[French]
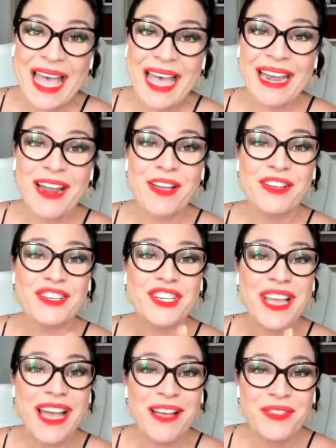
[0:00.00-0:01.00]
Alors,
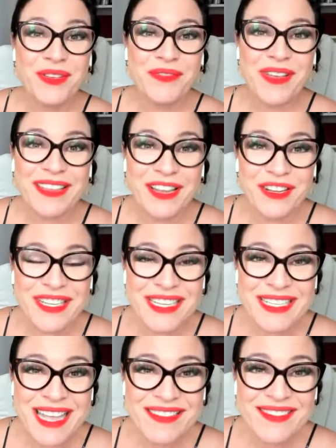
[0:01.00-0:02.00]
j'ai hâte de faire ta
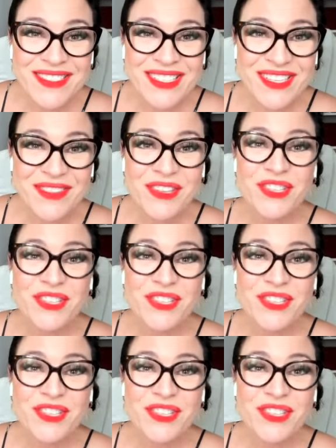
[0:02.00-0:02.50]
connaissance.